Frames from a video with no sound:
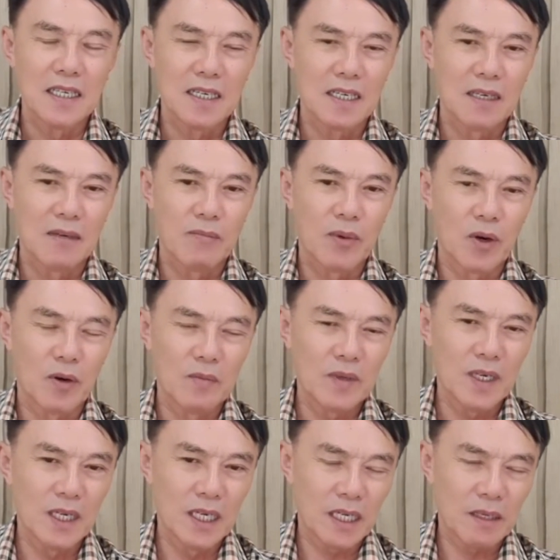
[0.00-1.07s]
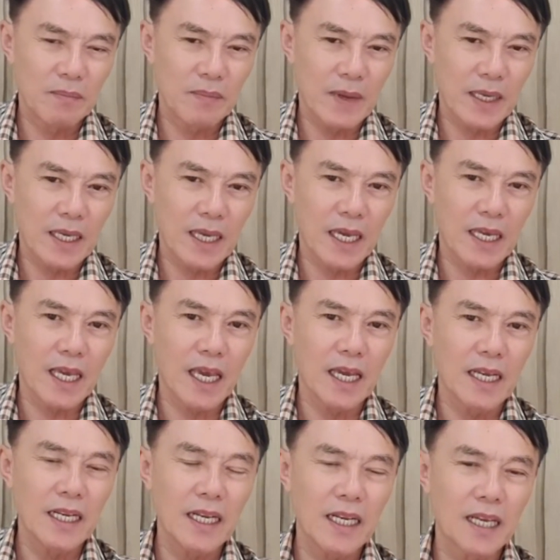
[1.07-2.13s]
ผมก็เลย ไปแก้แค้นให้
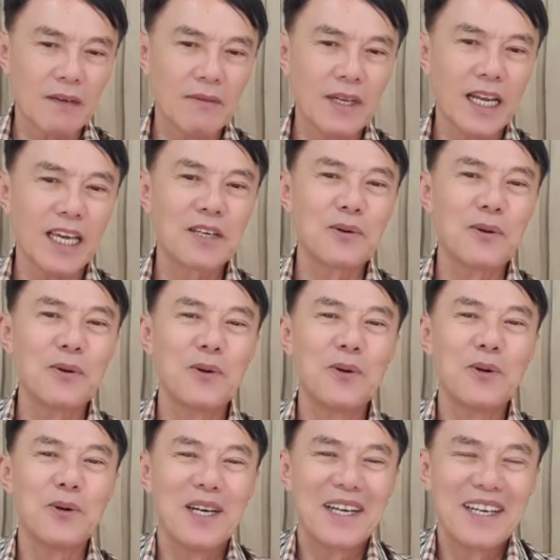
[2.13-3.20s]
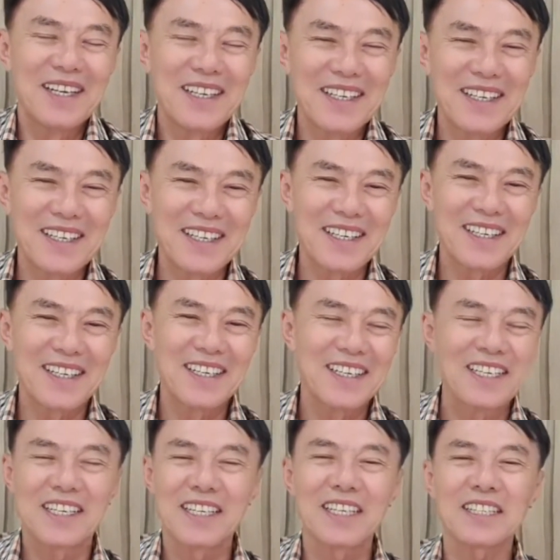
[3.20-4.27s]
เด็กวิไลครู
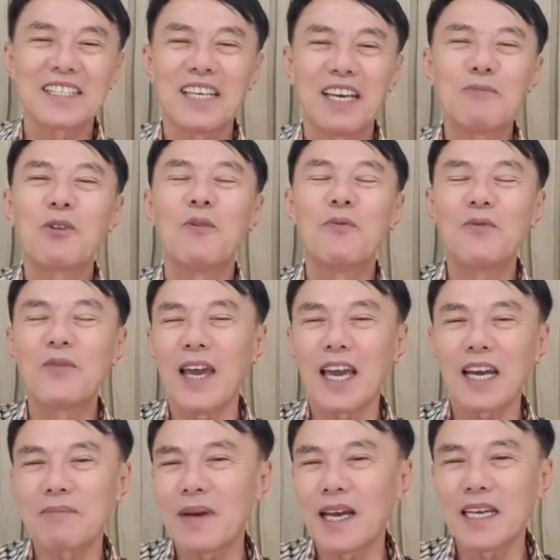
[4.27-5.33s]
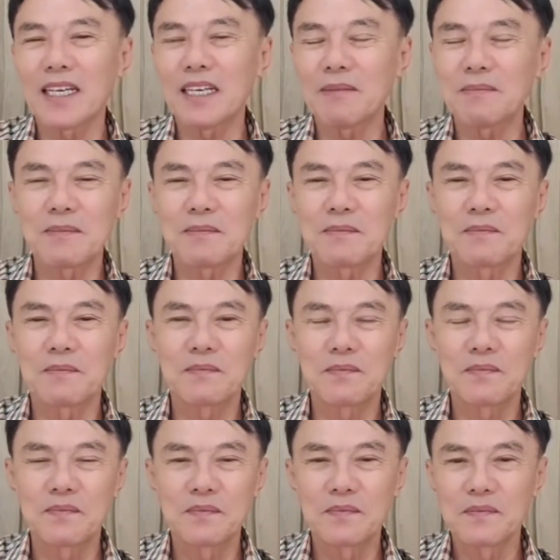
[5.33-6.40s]
ก็เตรียมพมแฝกไปครับ
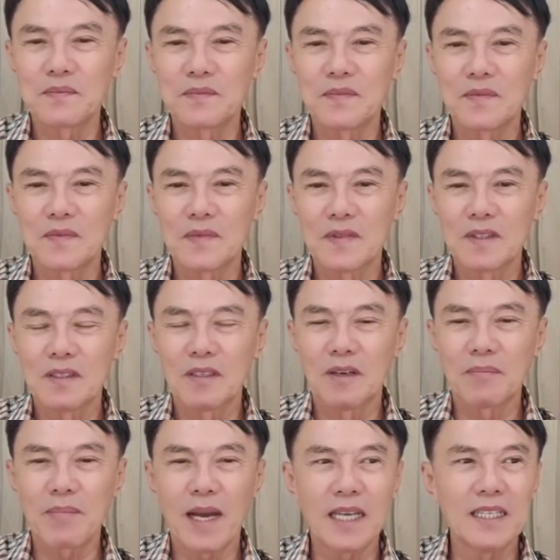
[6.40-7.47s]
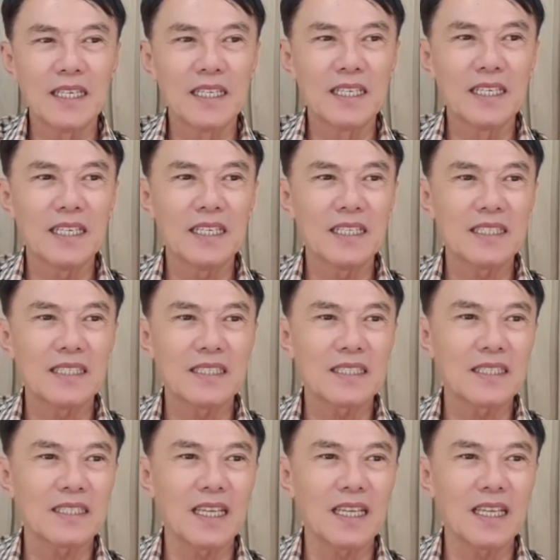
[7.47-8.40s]
พอไปถึงก็ตี